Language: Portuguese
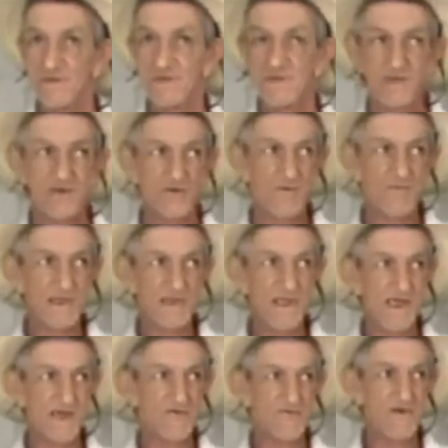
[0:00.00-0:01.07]
E
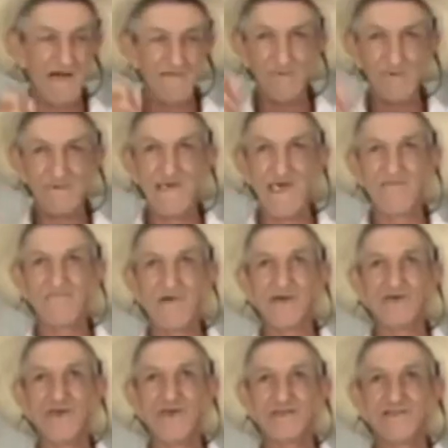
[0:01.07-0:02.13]
combinei com a mulher
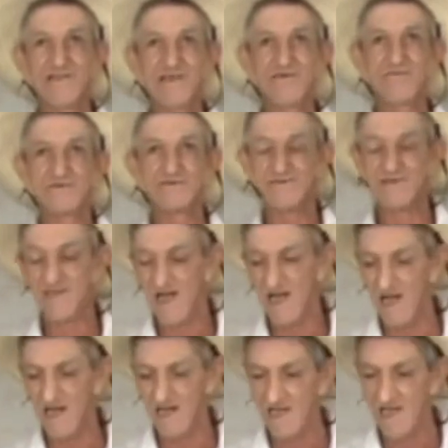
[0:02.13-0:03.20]
pra gente
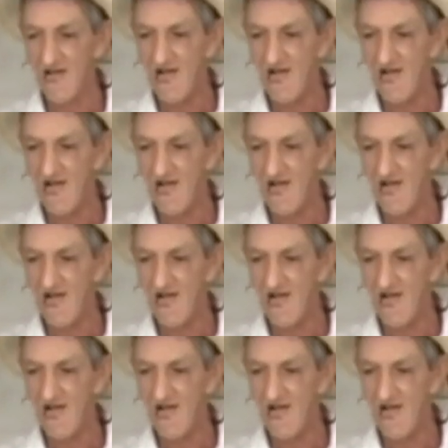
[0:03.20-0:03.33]
negociar,